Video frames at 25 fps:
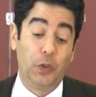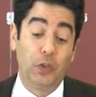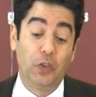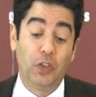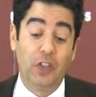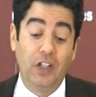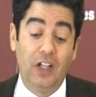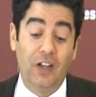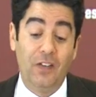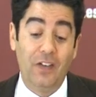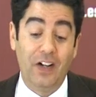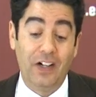
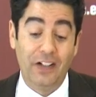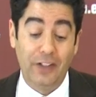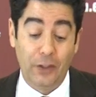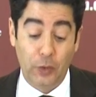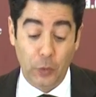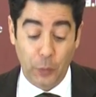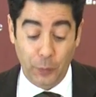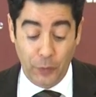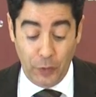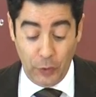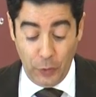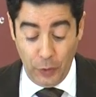es hablar de
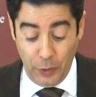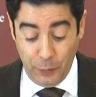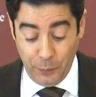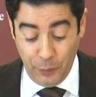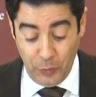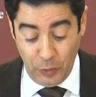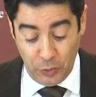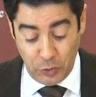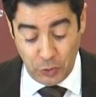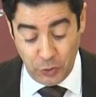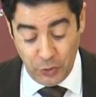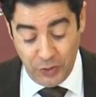números y
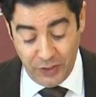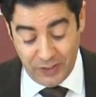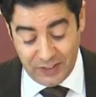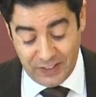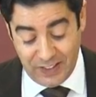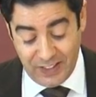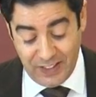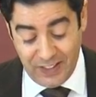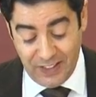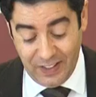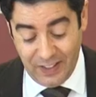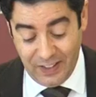por eso
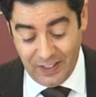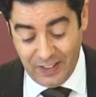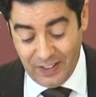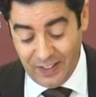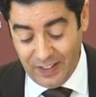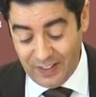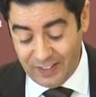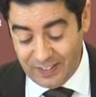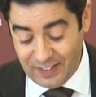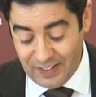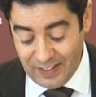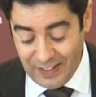quizás
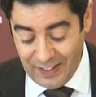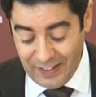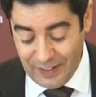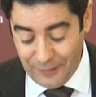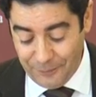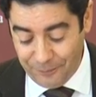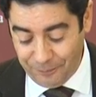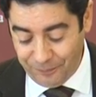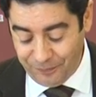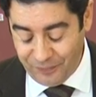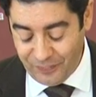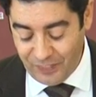esta
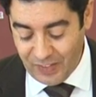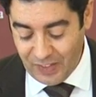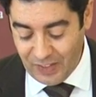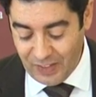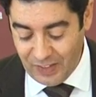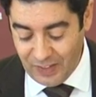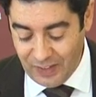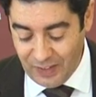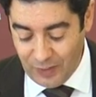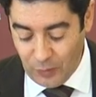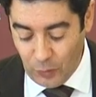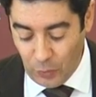
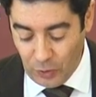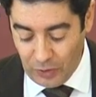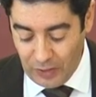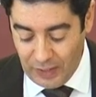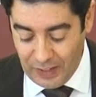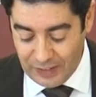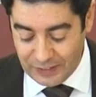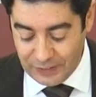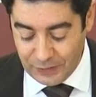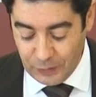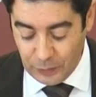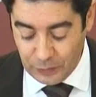eh,
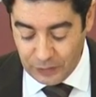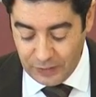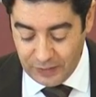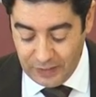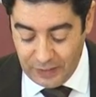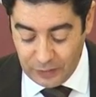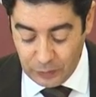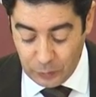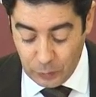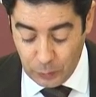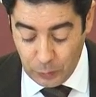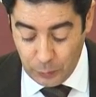correlación de
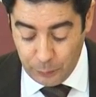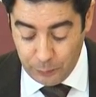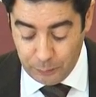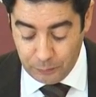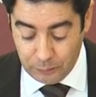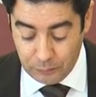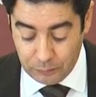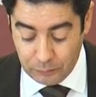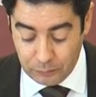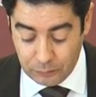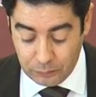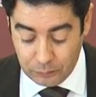datos
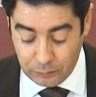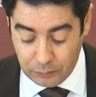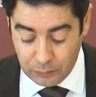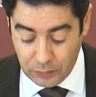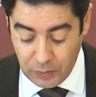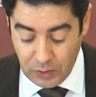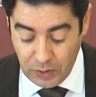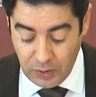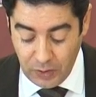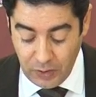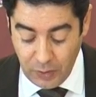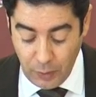
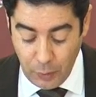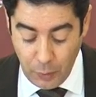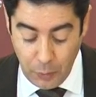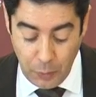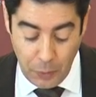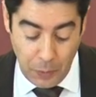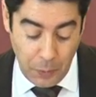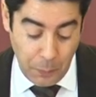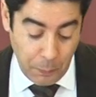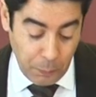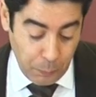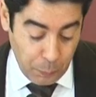
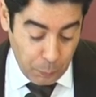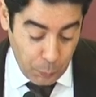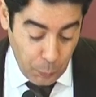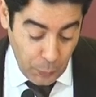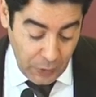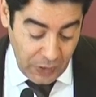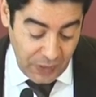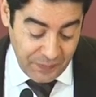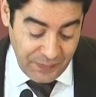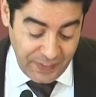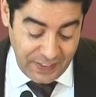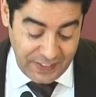mm,
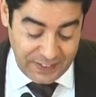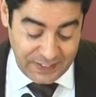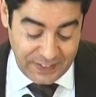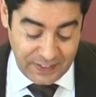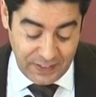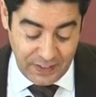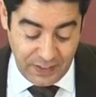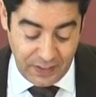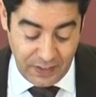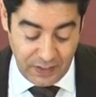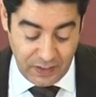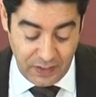pueda
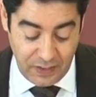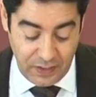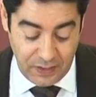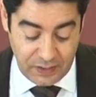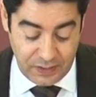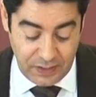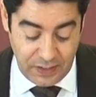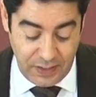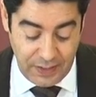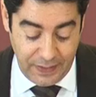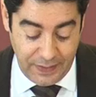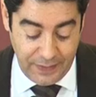parecer
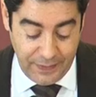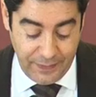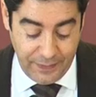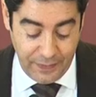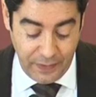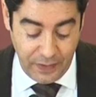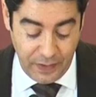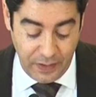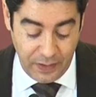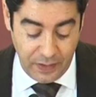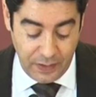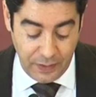quizás
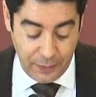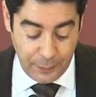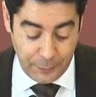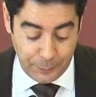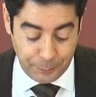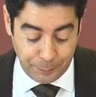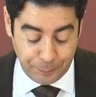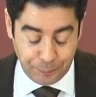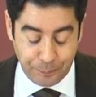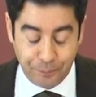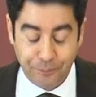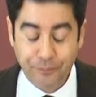eh,
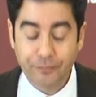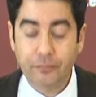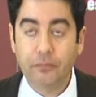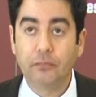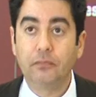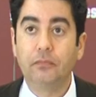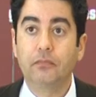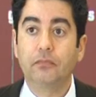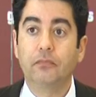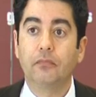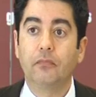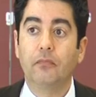
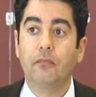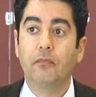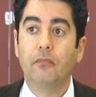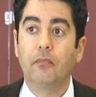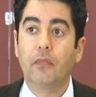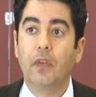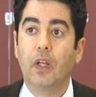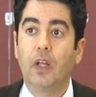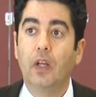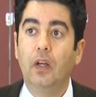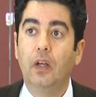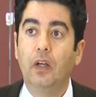eh,